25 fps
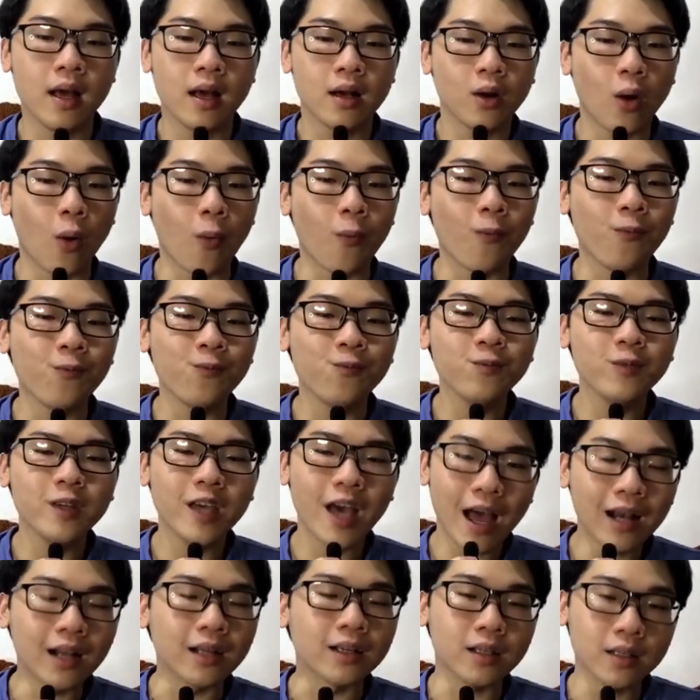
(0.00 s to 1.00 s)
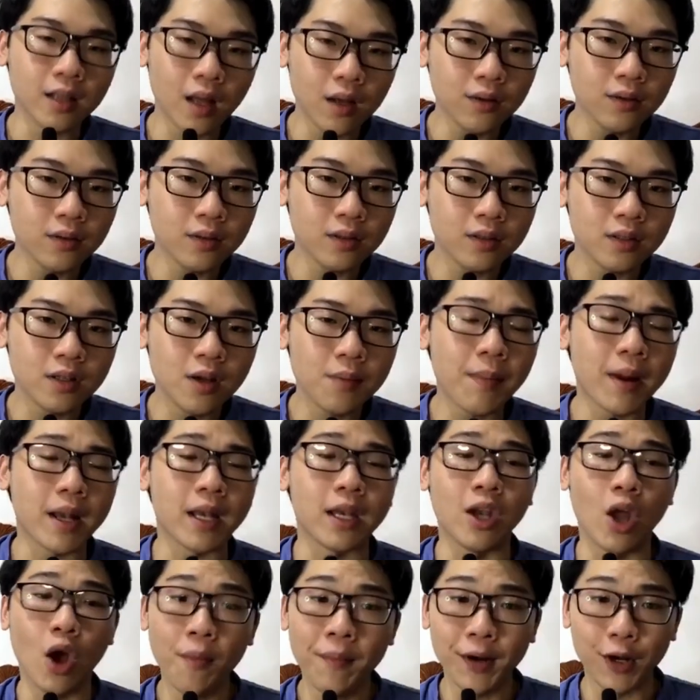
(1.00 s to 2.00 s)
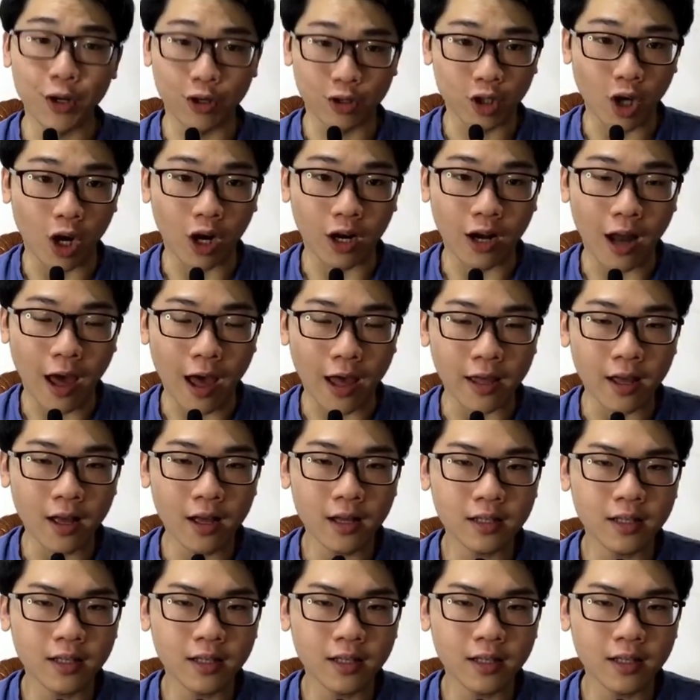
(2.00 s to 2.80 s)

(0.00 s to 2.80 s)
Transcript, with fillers: Cũng khá là kích thích, nhưng mình nếu mà được chọn lại á,